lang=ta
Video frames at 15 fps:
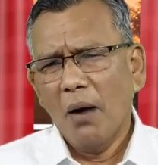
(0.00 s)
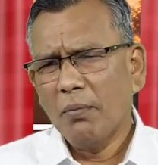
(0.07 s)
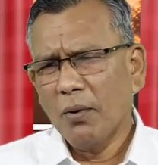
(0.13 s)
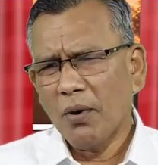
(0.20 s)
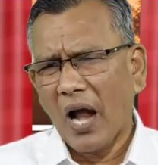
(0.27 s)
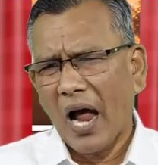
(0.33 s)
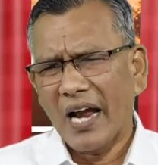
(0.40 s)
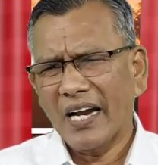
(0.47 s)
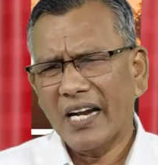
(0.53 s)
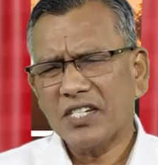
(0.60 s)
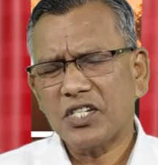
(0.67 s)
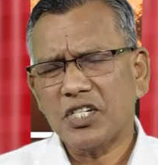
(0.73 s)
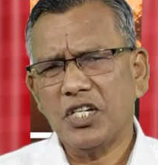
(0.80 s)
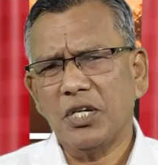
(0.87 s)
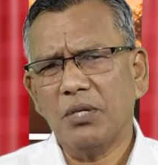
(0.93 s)
அப்போ ஒரு
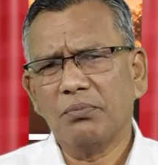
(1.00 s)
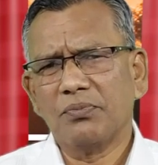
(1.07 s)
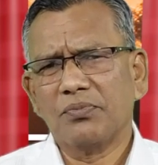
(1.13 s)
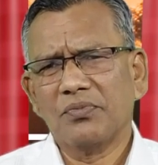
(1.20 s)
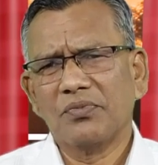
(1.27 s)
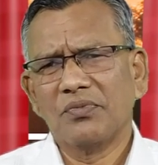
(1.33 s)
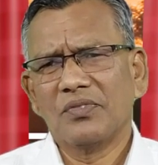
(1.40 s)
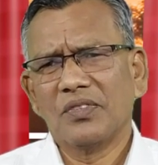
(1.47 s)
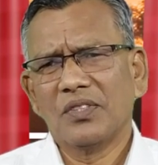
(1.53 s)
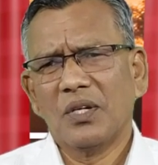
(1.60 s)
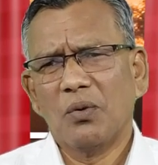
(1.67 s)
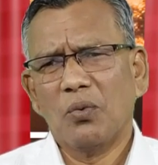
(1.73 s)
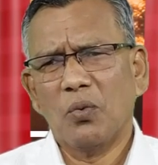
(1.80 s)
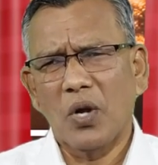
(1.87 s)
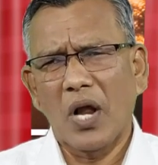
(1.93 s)
அலட்சியம்
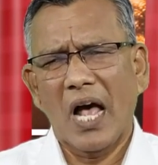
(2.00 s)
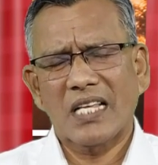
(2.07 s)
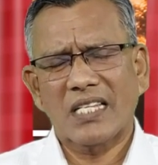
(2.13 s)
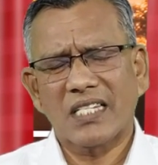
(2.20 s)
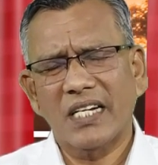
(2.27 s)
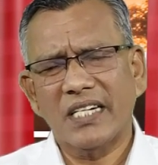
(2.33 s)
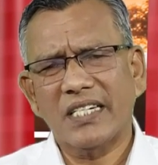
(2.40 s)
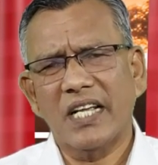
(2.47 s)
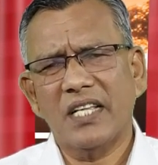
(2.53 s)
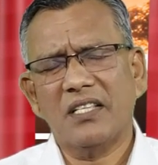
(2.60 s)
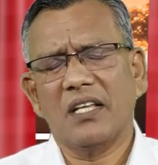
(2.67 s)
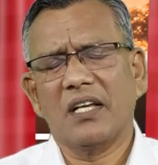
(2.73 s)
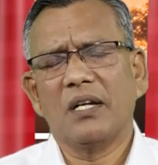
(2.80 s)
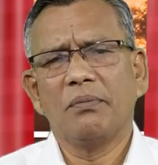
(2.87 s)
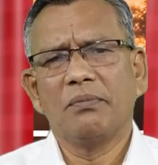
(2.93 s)
ஒரு
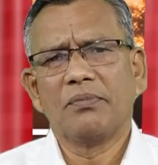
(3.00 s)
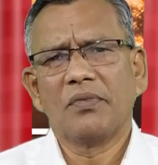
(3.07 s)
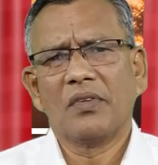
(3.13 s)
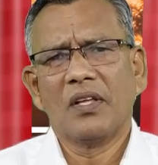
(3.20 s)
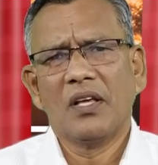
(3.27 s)
அசட்டைத்தனம்